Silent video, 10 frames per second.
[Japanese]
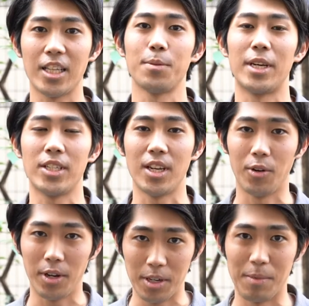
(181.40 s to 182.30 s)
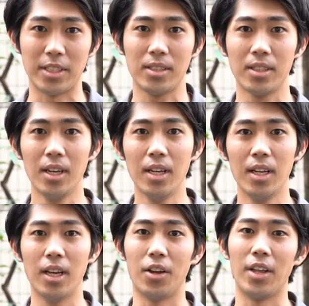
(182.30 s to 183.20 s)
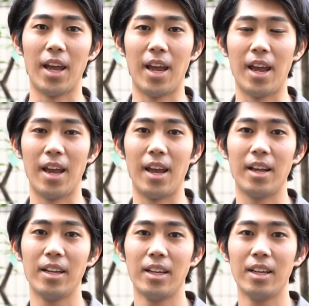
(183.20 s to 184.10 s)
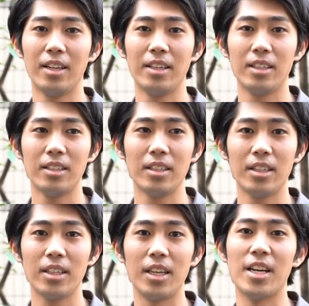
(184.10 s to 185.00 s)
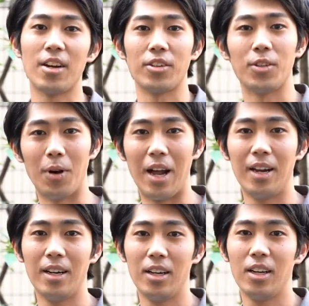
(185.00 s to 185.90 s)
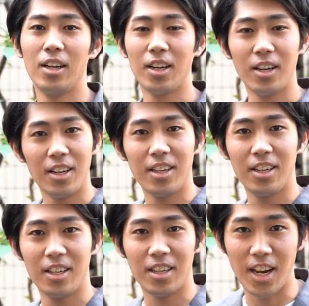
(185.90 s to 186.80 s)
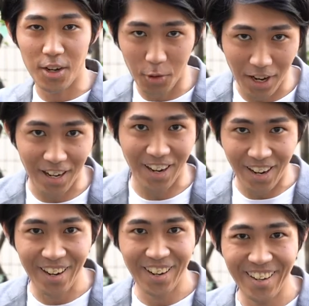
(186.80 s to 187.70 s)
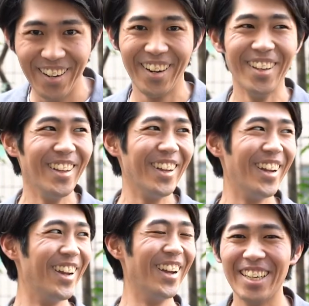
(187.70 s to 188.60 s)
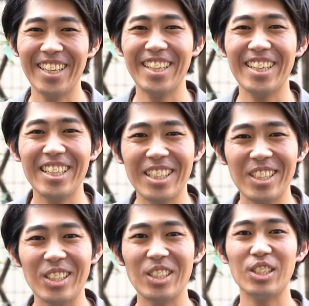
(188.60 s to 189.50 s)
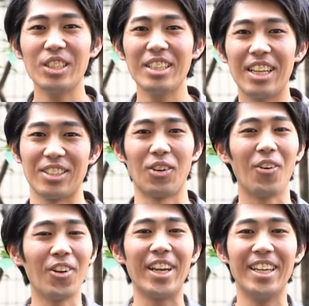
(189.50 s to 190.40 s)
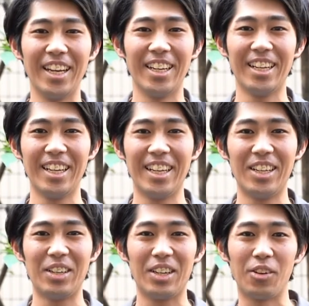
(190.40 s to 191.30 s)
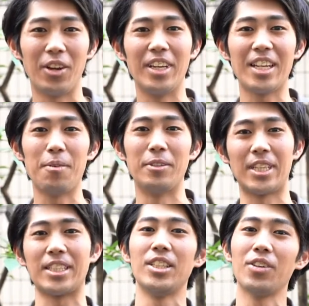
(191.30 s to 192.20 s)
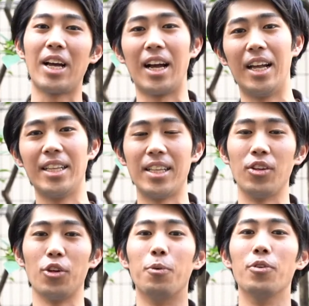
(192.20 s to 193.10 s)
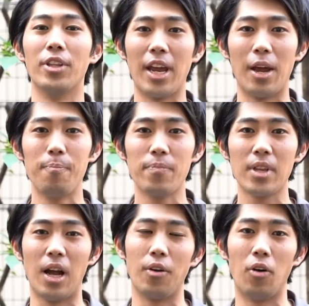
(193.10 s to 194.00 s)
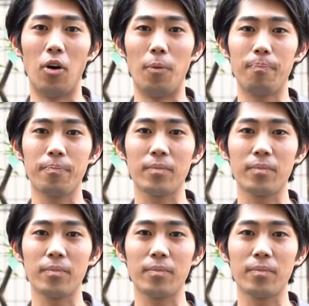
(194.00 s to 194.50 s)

発売していますなので、えー、気になる人は概要欄からこの辺に出ますねあそうこの辺に、はい、この辺に多分写真とかが出てると思うんであの